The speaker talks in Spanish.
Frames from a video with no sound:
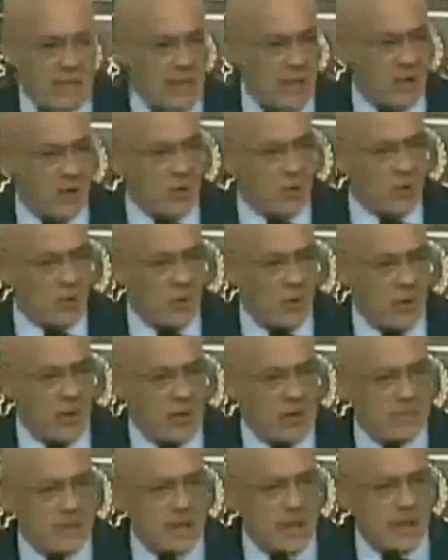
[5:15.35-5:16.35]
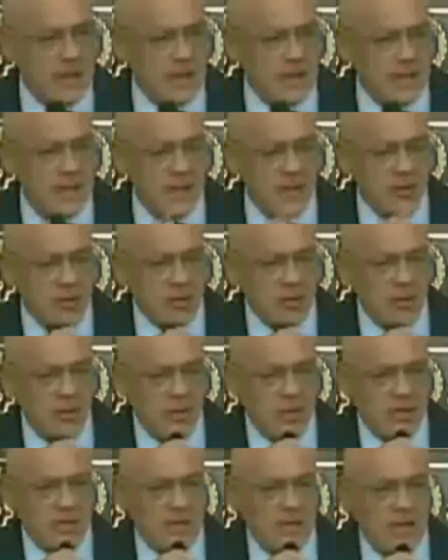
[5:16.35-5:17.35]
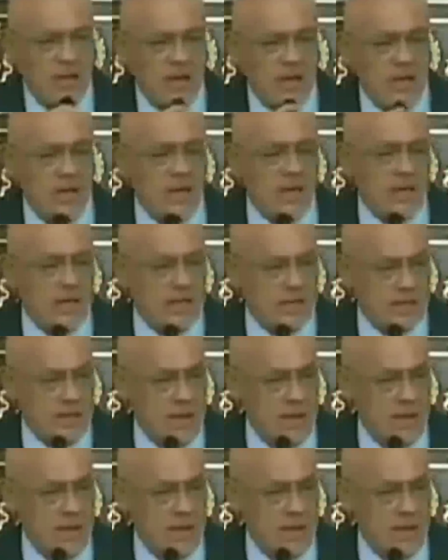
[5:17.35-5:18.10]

luego pelear con este